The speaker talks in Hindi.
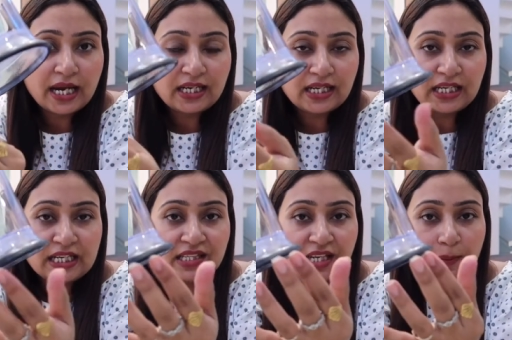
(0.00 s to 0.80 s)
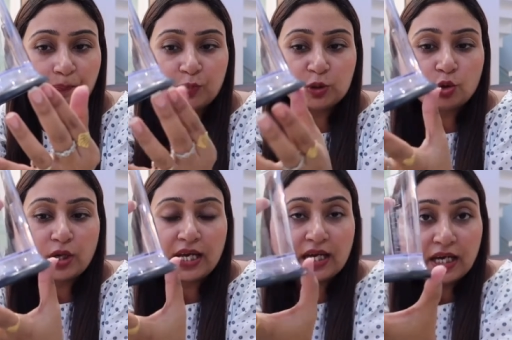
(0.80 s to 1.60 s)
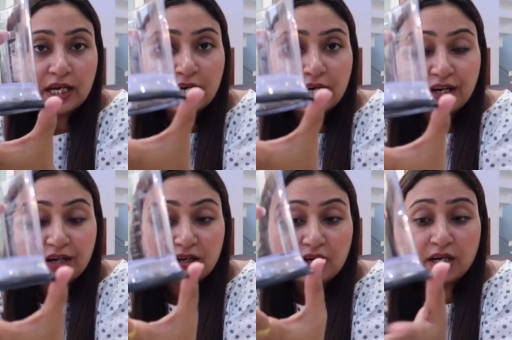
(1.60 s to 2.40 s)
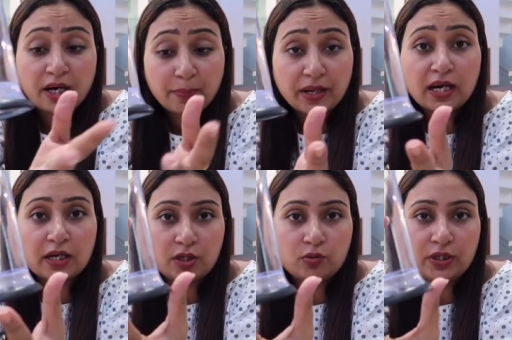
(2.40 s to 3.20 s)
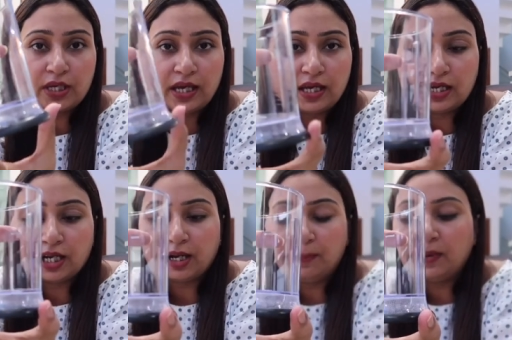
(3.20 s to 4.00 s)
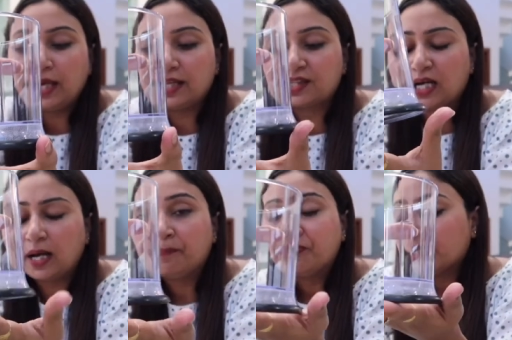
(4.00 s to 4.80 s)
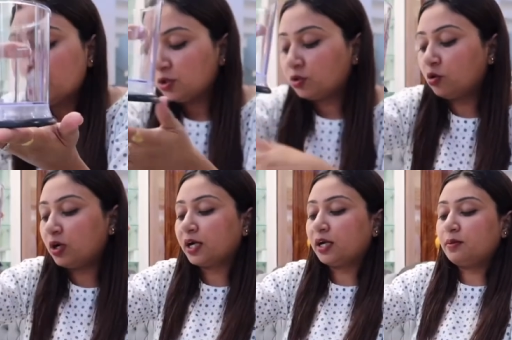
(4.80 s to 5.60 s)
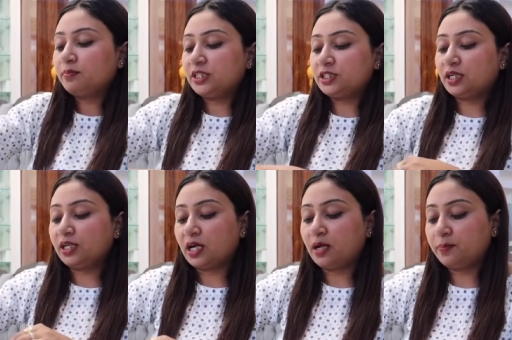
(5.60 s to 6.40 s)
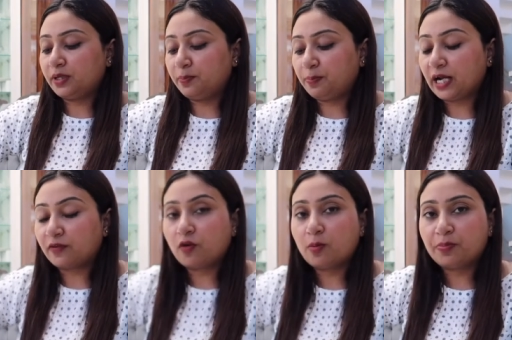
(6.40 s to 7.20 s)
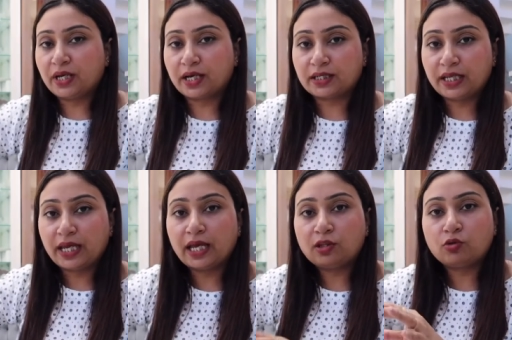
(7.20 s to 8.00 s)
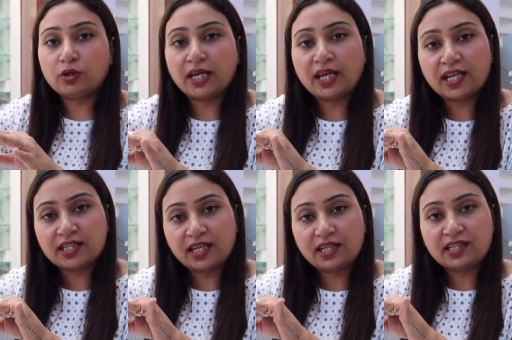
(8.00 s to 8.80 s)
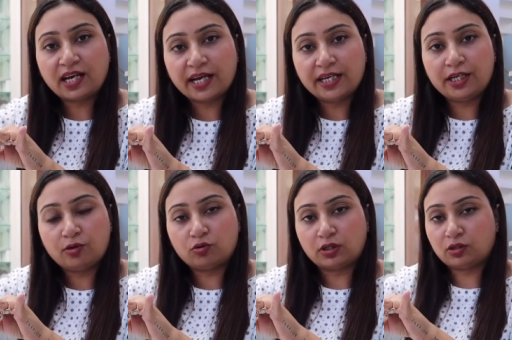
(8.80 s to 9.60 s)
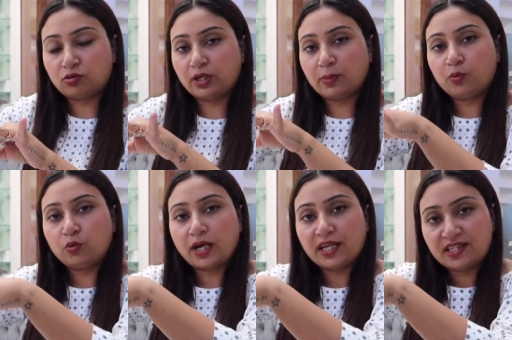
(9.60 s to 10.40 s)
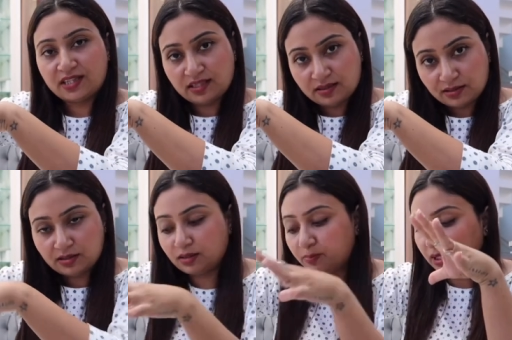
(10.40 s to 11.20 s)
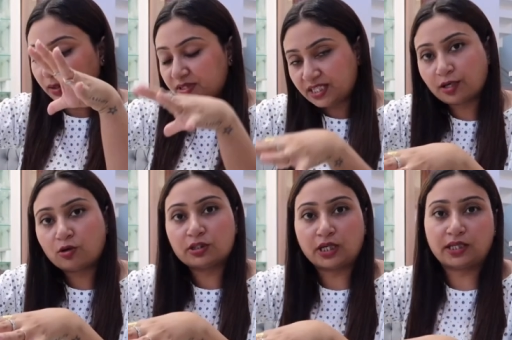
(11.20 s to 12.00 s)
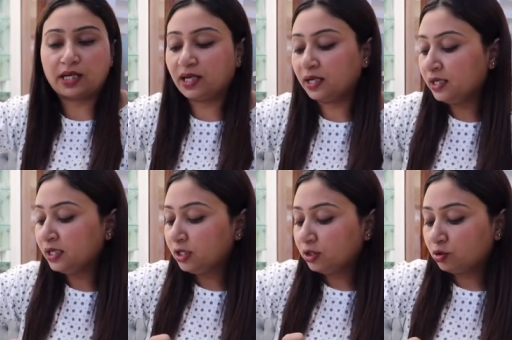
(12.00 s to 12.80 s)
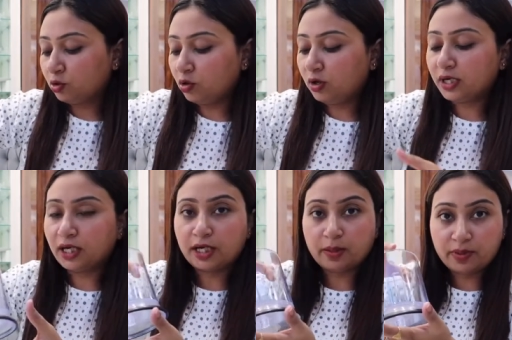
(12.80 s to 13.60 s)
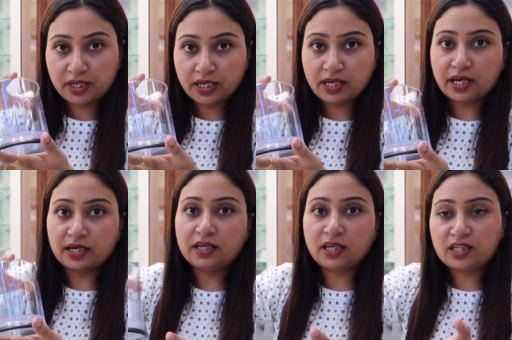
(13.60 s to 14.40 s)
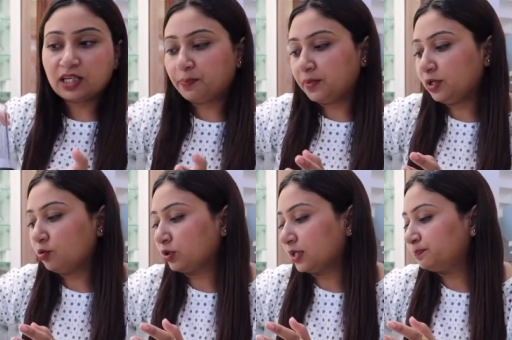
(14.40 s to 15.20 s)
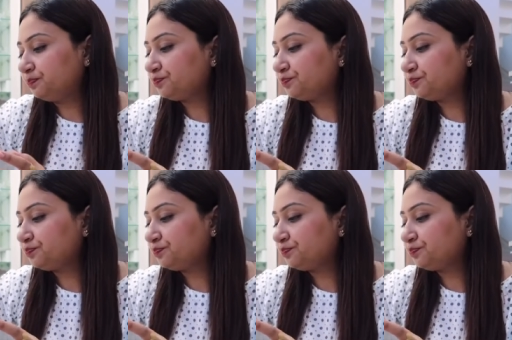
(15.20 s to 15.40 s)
एंटी स्लिप जो है रबर लगी हुई है एक रिम है इसका तो अगर हम नीचे यहाँ पे प्लेटफॉर्म पे रखते हैं तो ये ऐसे स्लाइड नहीं होता तो ये पूरा इस मतलब स्टिक हो जाता है तो रबर के कारण ये स्लिप नहीं होता